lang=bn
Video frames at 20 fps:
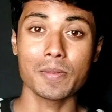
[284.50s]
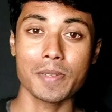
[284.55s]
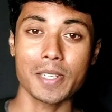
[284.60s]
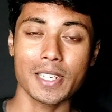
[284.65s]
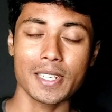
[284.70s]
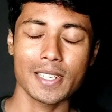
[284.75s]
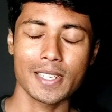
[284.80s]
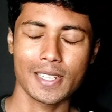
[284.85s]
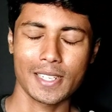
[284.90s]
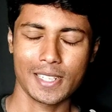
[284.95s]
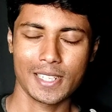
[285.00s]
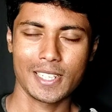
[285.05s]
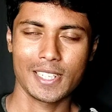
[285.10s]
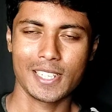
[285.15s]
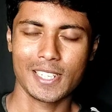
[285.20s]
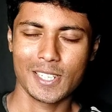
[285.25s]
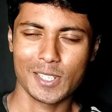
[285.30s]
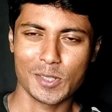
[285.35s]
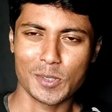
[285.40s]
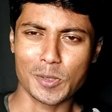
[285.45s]
ফিল্মের
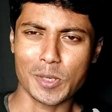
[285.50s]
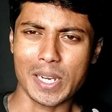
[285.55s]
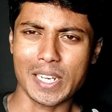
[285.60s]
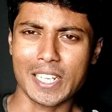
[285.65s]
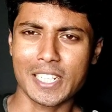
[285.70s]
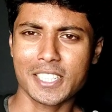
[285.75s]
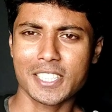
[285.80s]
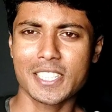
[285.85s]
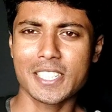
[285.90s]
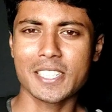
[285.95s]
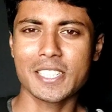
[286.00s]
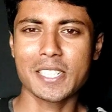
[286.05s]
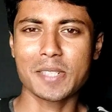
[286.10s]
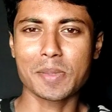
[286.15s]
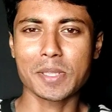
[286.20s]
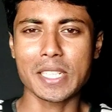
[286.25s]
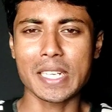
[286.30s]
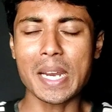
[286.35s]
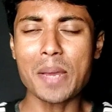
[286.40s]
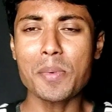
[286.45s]
টোটাল কাস্টিং
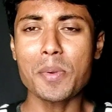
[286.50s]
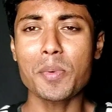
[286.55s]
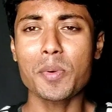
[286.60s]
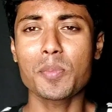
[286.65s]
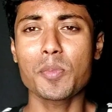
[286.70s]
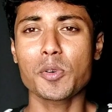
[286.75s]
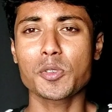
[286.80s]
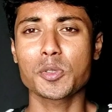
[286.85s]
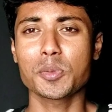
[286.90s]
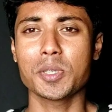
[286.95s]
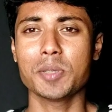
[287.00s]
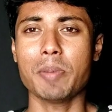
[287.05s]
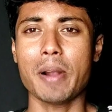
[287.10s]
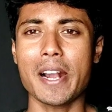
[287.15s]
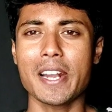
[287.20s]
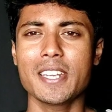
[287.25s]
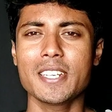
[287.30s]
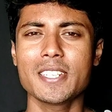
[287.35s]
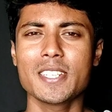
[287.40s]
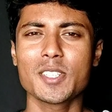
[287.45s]
নির্মাতার নাম এবং বক্স অফিস
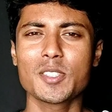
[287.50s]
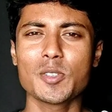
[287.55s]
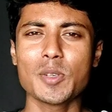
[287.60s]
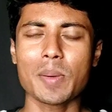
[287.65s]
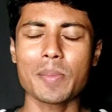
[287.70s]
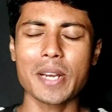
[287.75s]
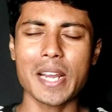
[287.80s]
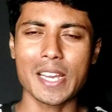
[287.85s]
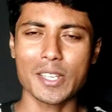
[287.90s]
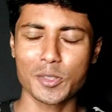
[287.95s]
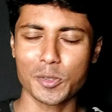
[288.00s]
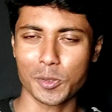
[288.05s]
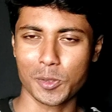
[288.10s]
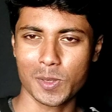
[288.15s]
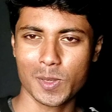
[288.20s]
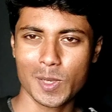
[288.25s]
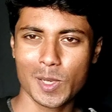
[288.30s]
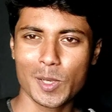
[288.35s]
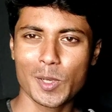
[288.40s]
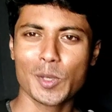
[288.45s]
ভার্ডিক নিয়ে ছিল আমার আয়োজন
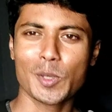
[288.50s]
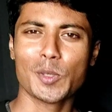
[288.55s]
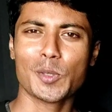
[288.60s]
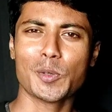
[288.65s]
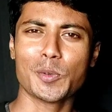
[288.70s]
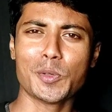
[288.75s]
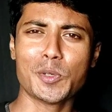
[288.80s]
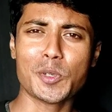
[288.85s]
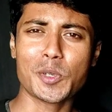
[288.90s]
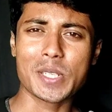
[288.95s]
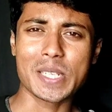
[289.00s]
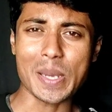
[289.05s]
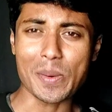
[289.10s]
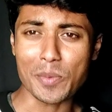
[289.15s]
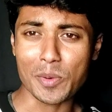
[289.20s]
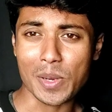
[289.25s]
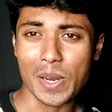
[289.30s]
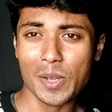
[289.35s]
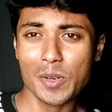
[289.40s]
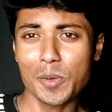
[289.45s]
তো ভিডিওটি
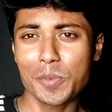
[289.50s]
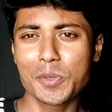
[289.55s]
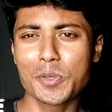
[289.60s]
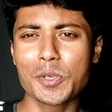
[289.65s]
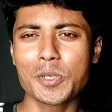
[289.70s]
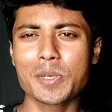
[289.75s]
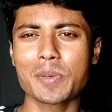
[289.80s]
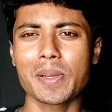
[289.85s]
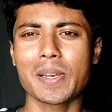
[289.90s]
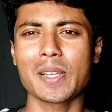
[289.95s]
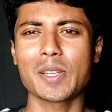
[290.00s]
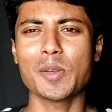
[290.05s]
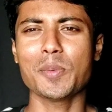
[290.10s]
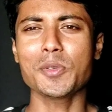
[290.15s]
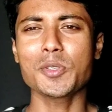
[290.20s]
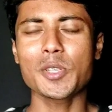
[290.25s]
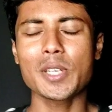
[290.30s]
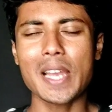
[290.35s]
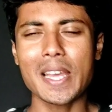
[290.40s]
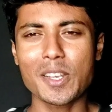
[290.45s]
কেমন লাগলো ভিডিওটি ভালো লাগলো
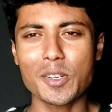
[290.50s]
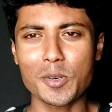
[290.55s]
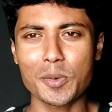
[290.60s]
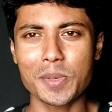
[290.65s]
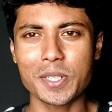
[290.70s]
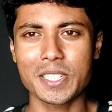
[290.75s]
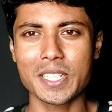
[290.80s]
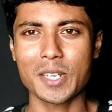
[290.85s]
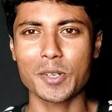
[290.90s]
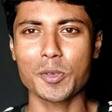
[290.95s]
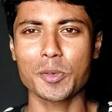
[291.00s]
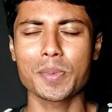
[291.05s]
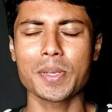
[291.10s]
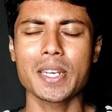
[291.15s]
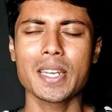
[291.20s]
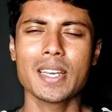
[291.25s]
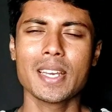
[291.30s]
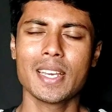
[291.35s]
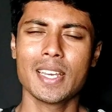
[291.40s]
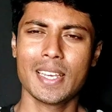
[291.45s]
অবশ্যই লাইক করবেন শেয়ার
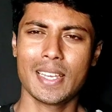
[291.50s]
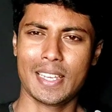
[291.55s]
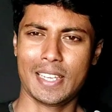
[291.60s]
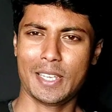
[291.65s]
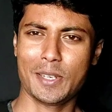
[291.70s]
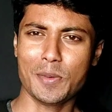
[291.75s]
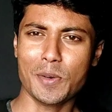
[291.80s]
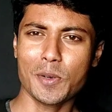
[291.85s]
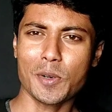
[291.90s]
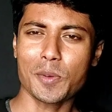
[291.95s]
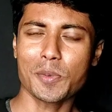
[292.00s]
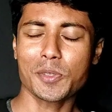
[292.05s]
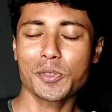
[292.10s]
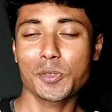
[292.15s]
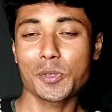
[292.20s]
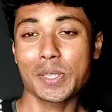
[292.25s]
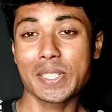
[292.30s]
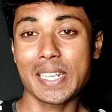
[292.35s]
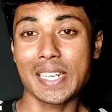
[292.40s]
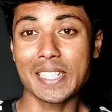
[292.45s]
করবেন এবং
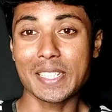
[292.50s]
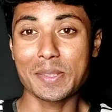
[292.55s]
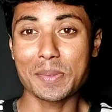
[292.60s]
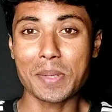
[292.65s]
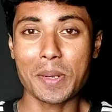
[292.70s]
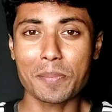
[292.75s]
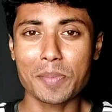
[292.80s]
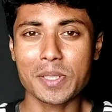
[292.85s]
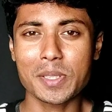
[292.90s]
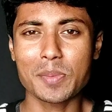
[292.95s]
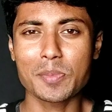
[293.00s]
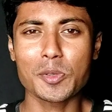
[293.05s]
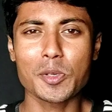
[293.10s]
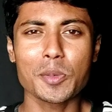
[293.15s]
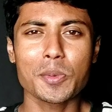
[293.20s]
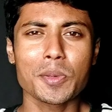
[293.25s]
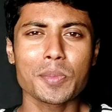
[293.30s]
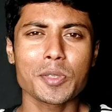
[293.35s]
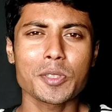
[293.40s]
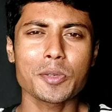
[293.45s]
কমেন্টস করে জানিয়ে দেবেন আপনাদের
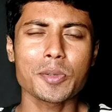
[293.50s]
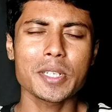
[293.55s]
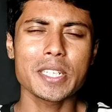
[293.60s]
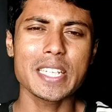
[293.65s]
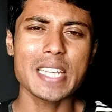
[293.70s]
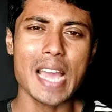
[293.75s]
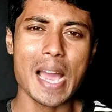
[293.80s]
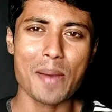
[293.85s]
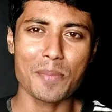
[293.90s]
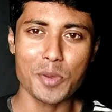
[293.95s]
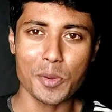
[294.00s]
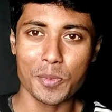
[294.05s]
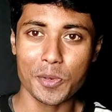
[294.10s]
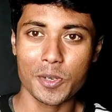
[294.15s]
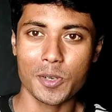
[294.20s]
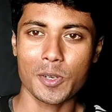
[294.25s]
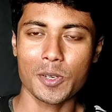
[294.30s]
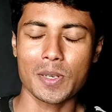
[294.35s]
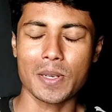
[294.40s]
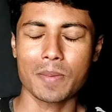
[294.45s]
মূল্যবান মতামতটি আমি
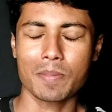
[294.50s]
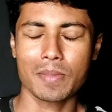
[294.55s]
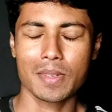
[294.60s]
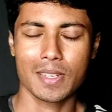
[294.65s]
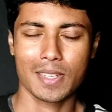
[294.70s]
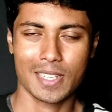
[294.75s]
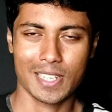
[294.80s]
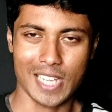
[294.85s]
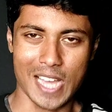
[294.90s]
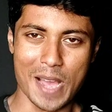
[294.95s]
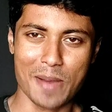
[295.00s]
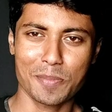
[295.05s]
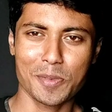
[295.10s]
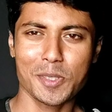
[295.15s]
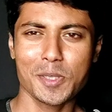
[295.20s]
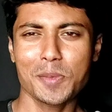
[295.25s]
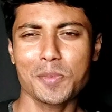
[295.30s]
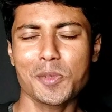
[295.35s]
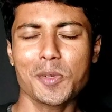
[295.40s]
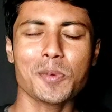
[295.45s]
অপেক্ষা রইলাম
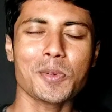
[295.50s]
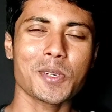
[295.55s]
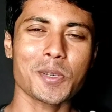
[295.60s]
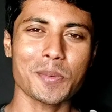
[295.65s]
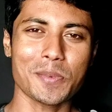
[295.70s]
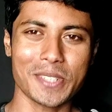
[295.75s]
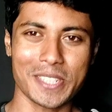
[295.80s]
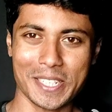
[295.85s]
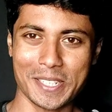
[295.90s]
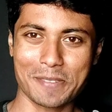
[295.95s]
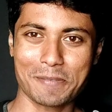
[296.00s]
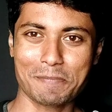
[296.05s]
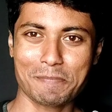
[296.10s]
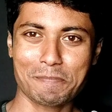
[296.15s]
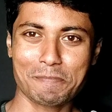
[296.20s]
আপনাদের মূল্যবান কমেন্টের